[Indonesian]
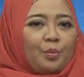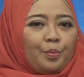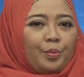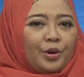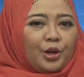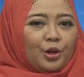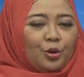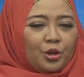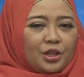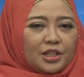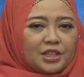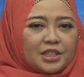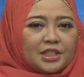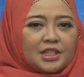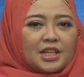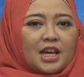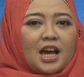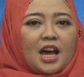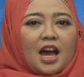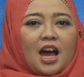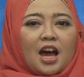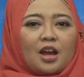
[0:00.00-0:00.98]

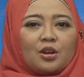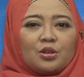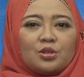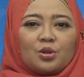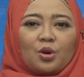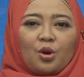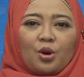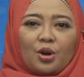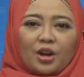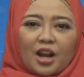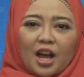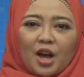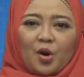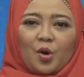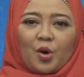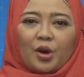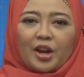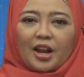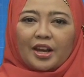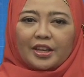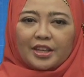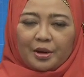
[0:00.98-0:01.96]
Penulisnya harus
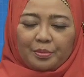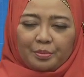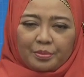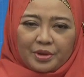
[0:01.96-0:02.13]
orang-orang yang